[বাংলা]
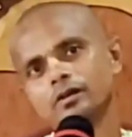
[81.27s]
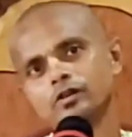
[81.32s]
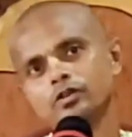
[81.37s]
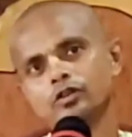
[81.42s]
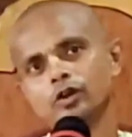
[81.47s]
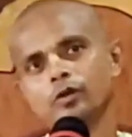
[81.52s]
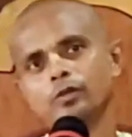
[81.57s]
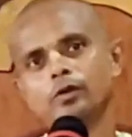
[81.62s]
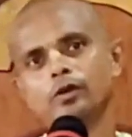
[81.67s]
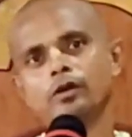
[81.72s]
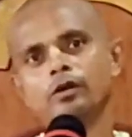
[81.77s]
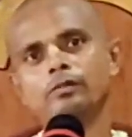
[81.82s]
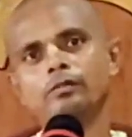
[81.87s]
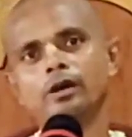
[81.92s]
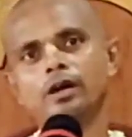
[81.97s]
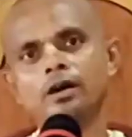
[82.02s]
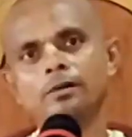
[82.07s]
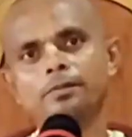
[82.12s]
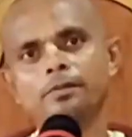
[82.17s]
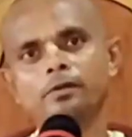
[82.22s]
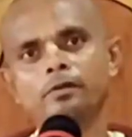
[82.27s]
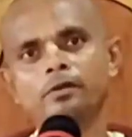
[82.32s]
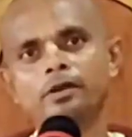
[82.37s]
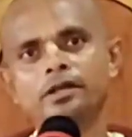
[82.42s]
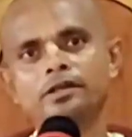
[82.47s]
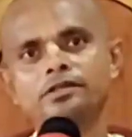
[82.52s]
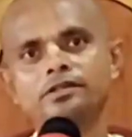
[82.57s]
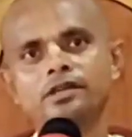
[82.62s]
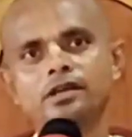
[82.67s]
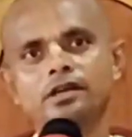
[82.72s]
তবুও মহাপ্রভুর
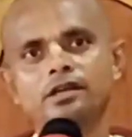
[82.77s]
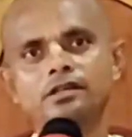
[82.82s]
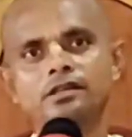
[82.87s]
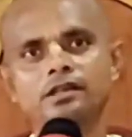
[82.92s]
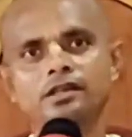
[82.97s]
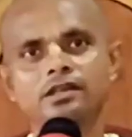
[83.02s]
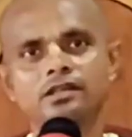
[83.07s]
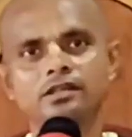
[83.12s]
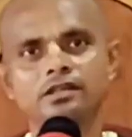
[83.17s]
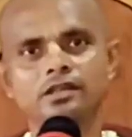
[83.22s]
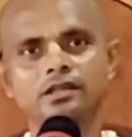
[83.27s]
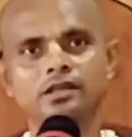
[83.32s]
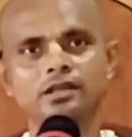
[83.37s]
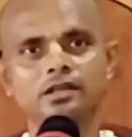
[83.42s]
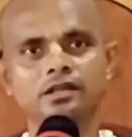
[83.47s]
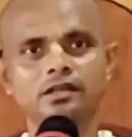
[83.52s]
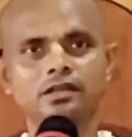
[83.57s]
ইচ্ছাকে জেনে তিনি